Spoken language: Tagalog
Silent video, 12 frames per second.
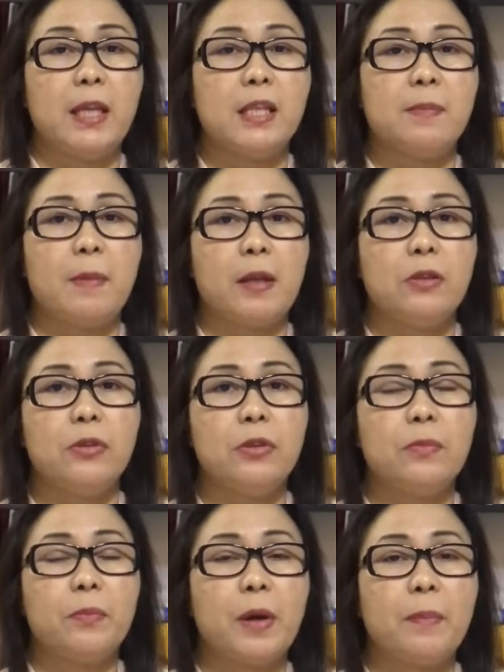Inspect
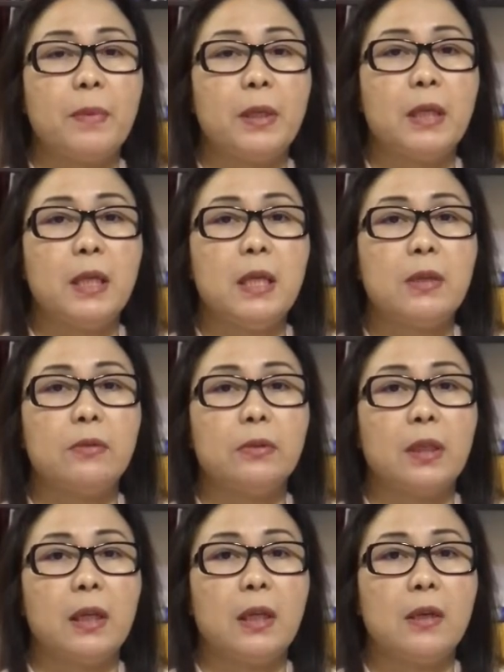nyo yung property kung
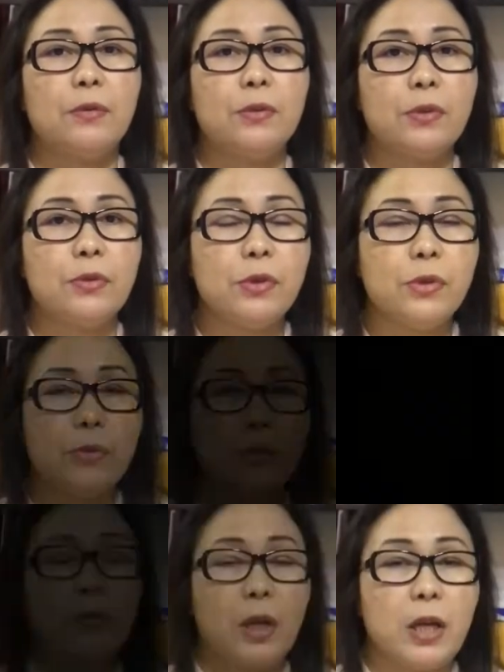talagang gusto nyo.
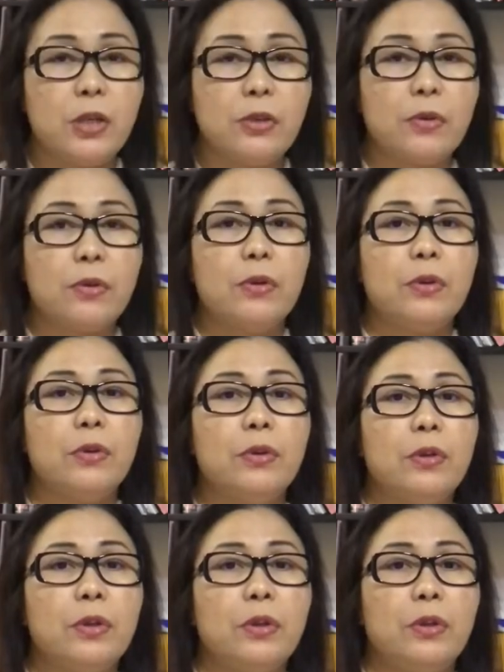Yung location,
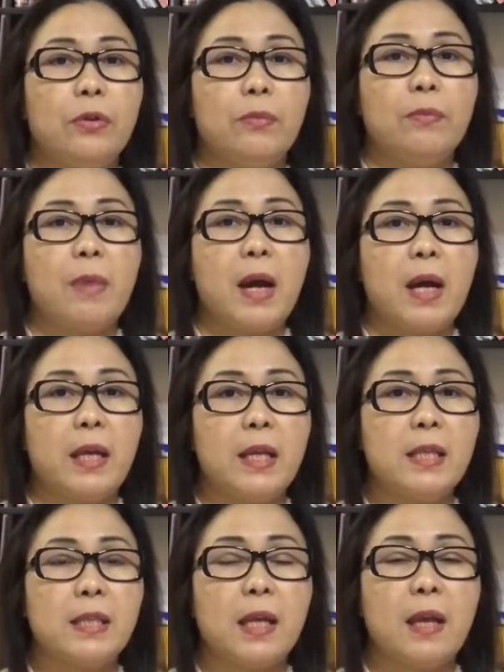yung bahay
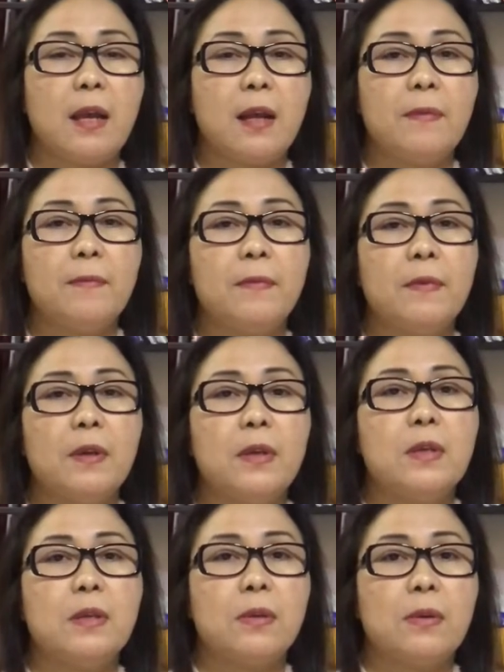itself.
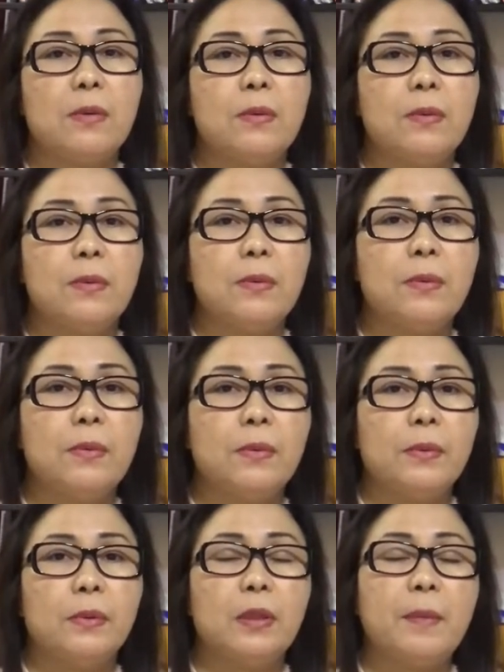So,
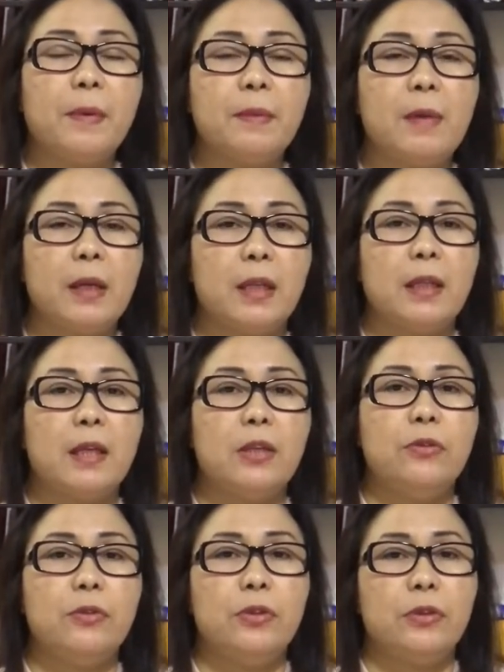dapat makita
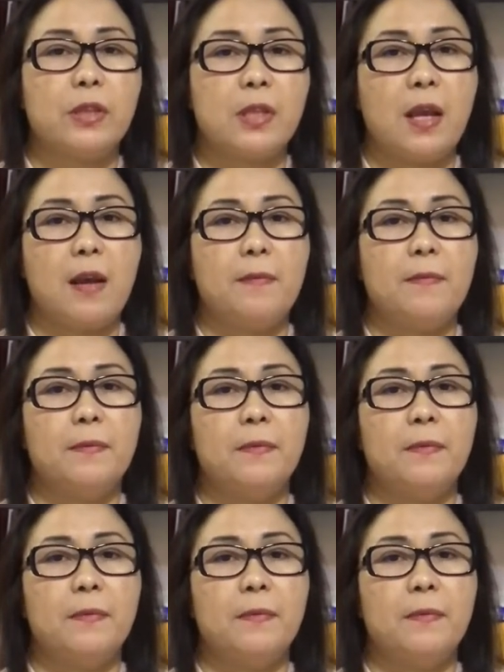nyo yourself.